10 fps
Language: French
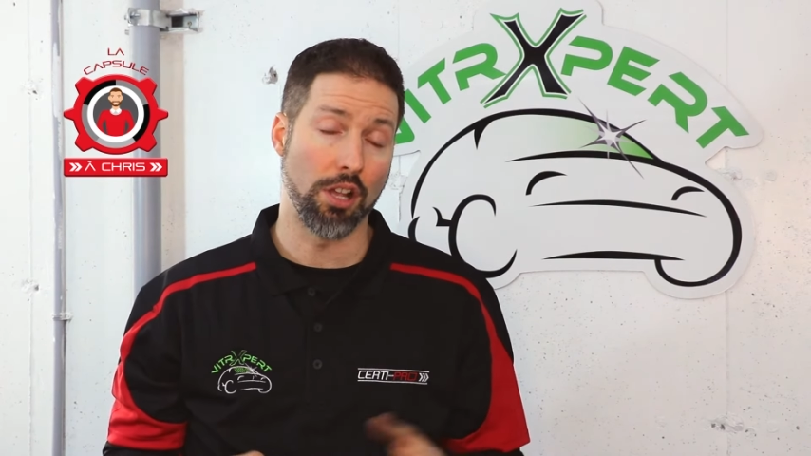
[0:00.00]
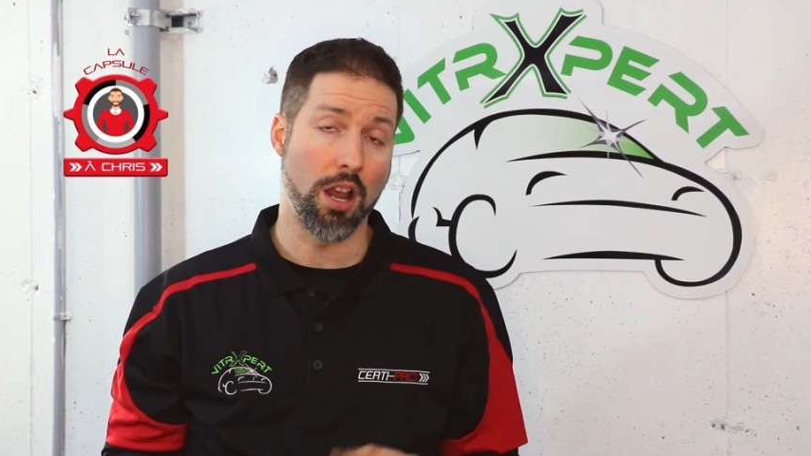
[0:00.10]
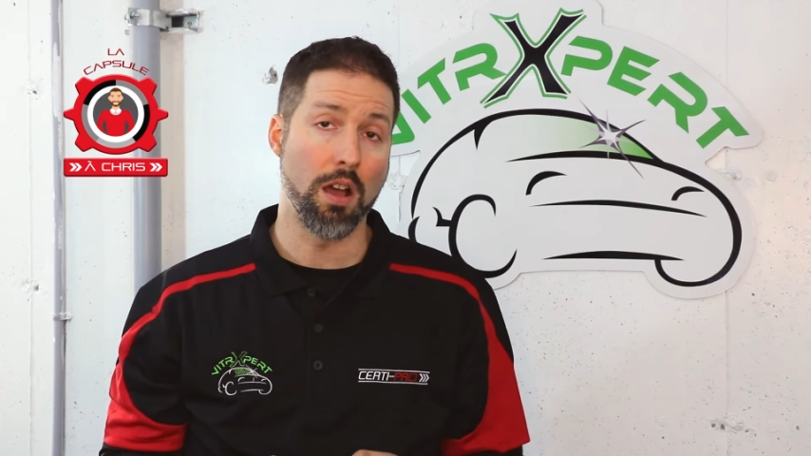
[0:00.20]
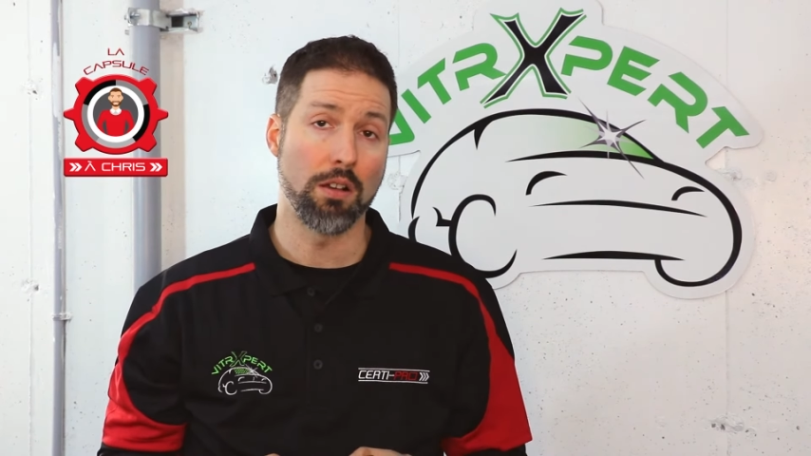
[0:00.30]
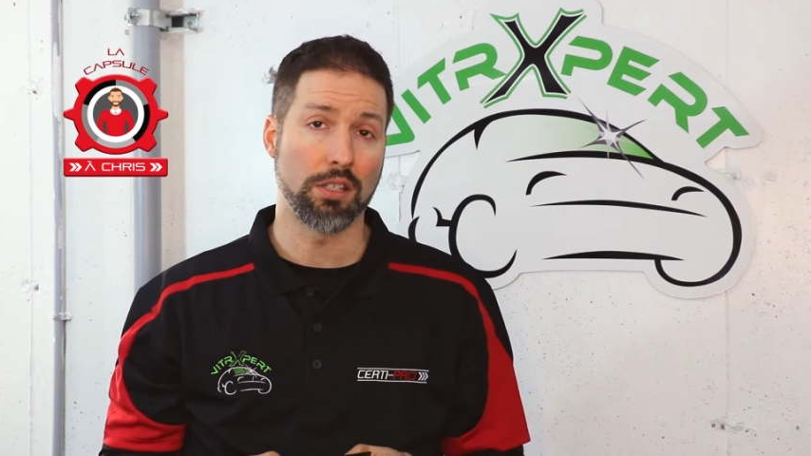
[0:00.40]

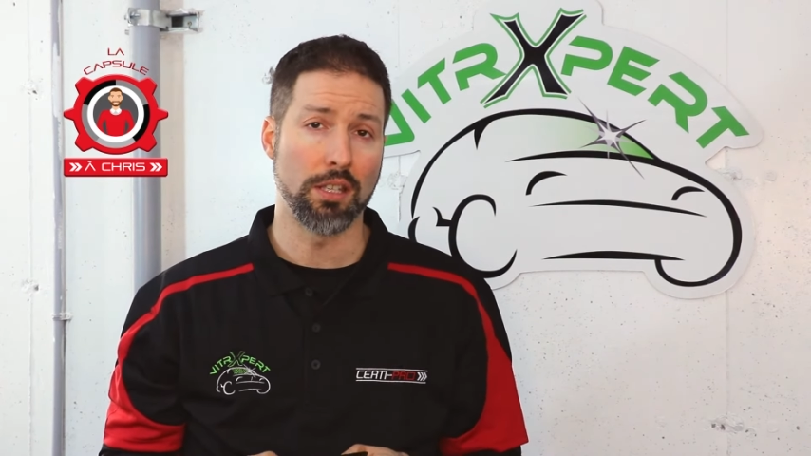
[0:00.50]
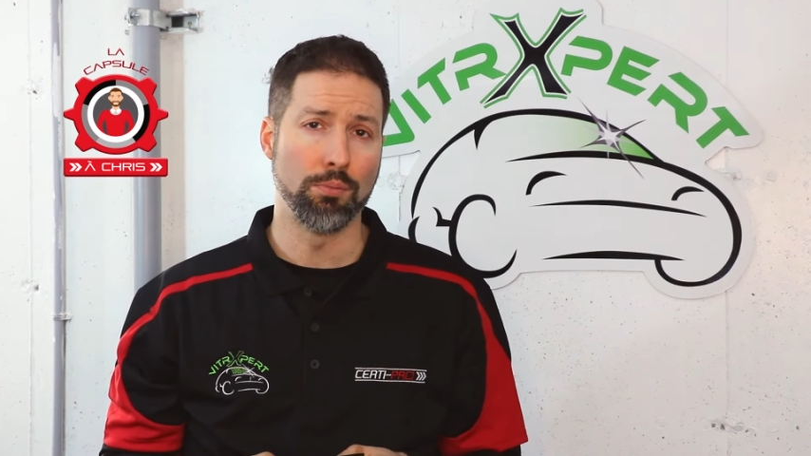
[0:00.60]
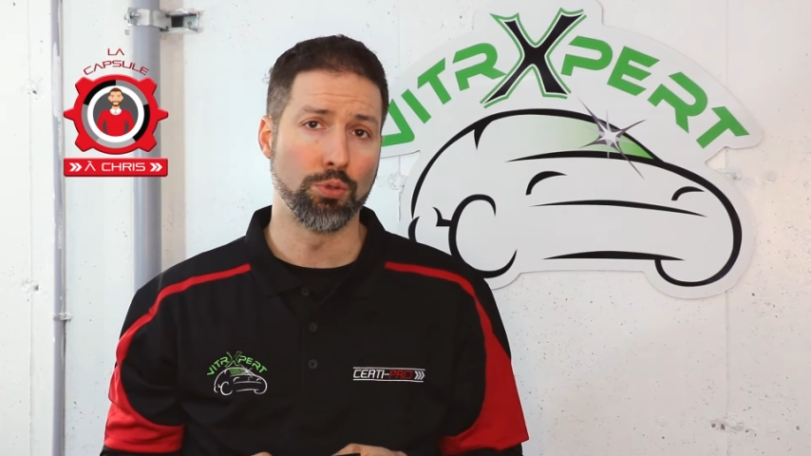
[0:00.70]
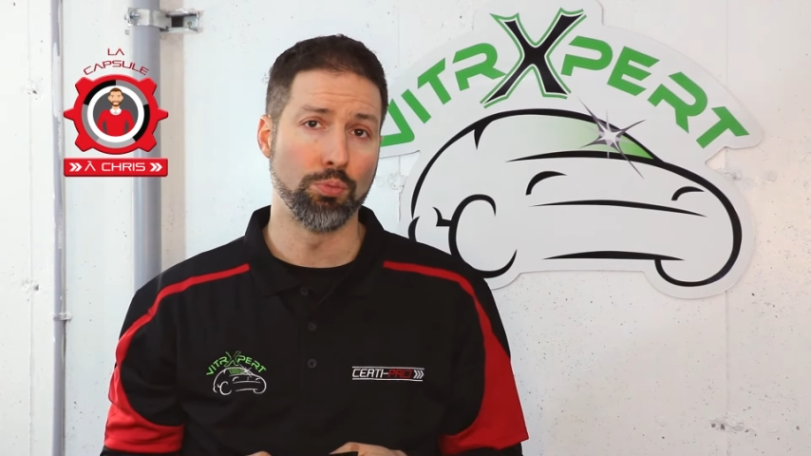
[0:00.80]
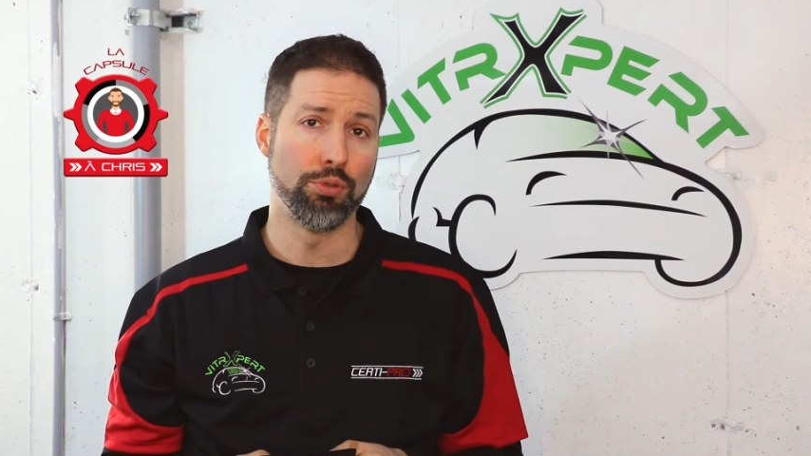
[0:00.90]
dollars, qui est
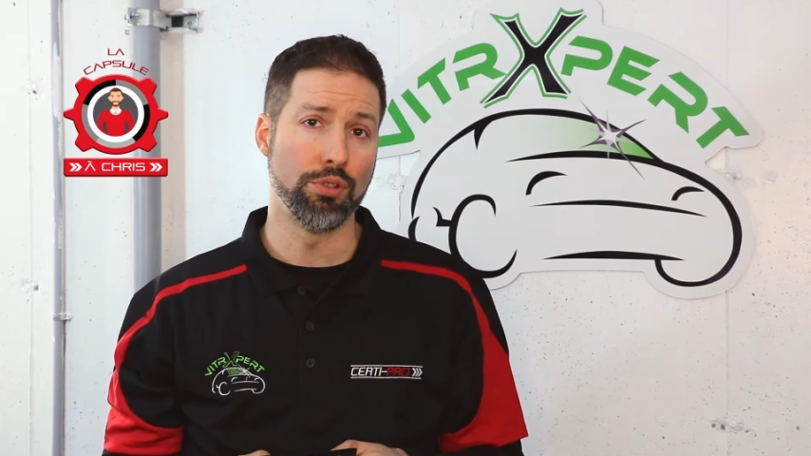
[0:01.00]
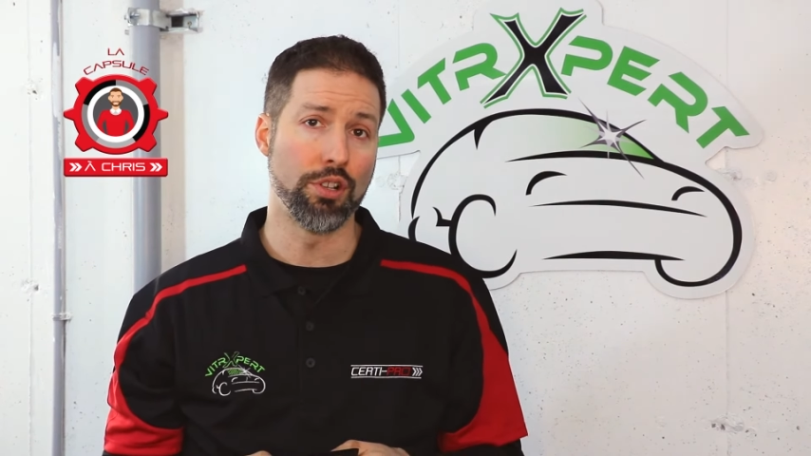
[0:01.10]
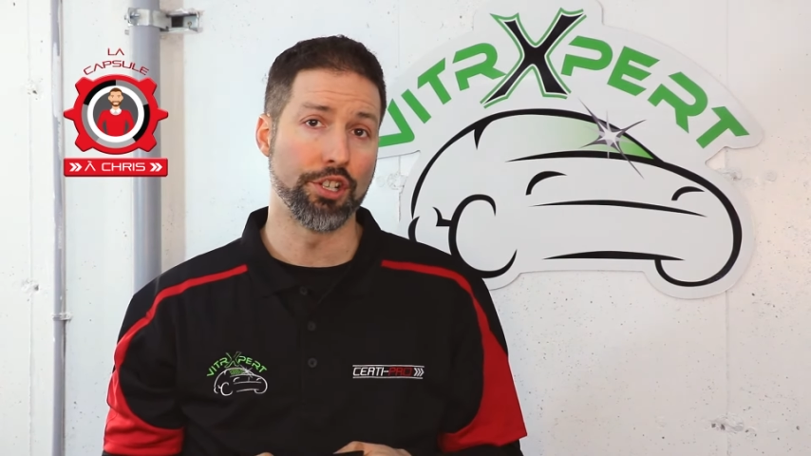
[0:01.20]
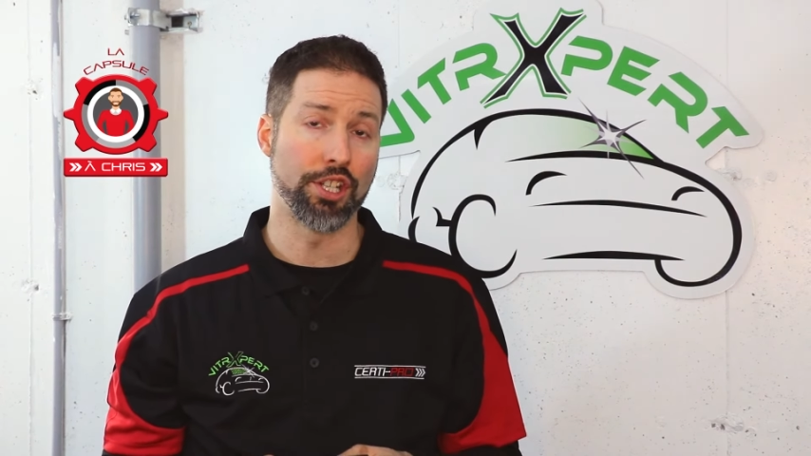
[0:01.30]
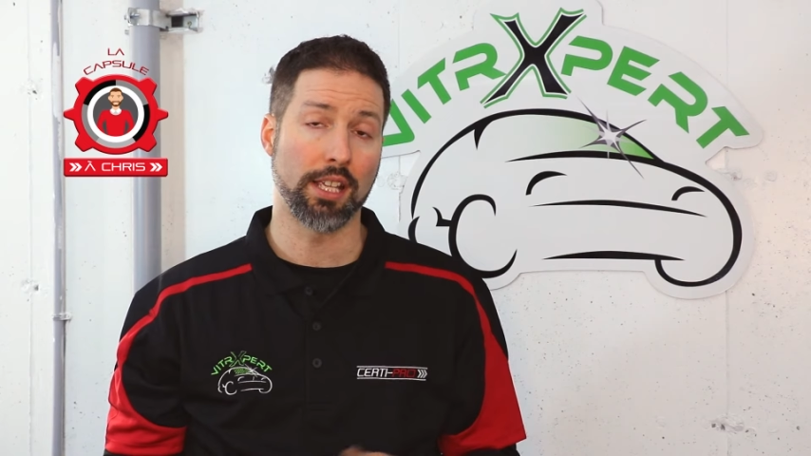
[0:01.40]
beaucoup plus
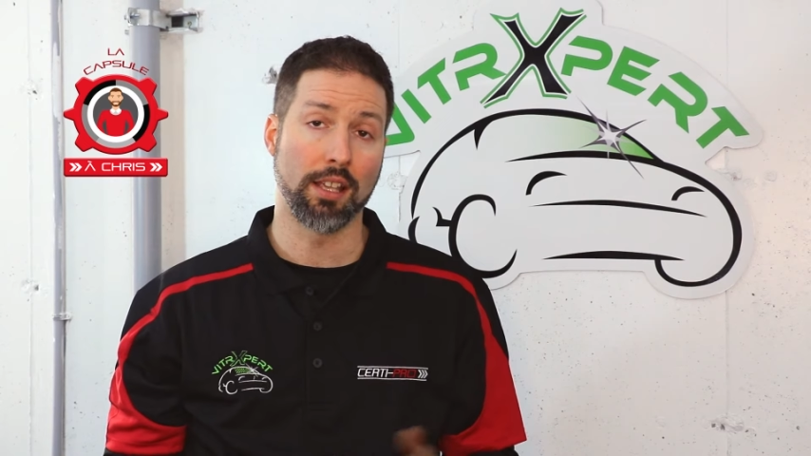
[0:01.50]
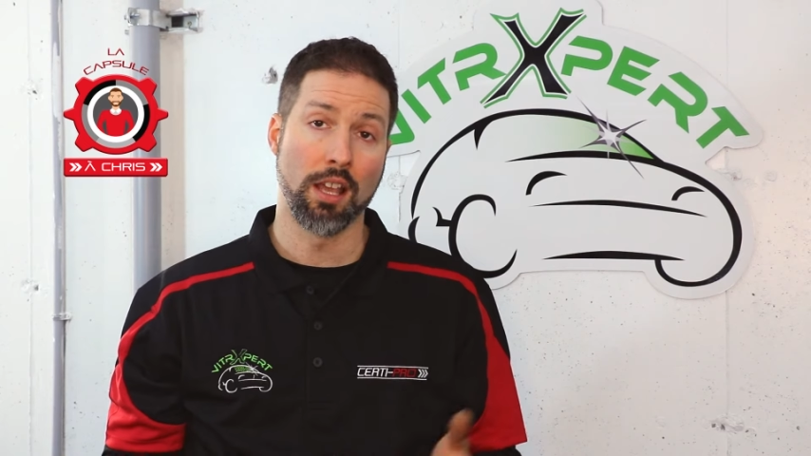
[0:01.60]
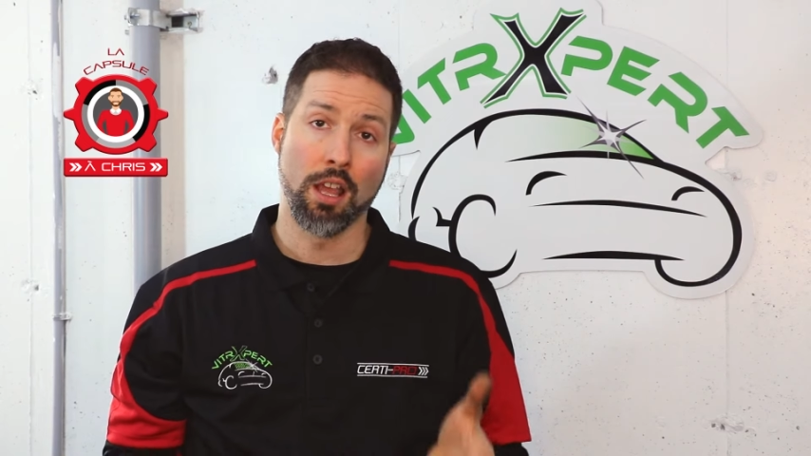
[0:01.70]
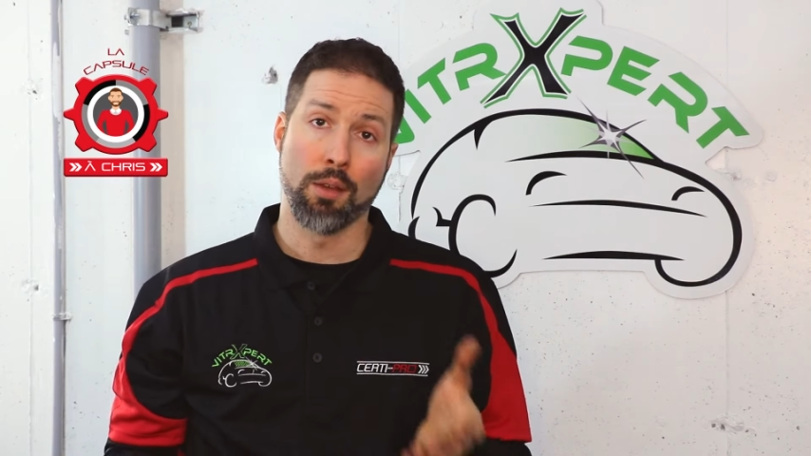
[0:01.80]
logique,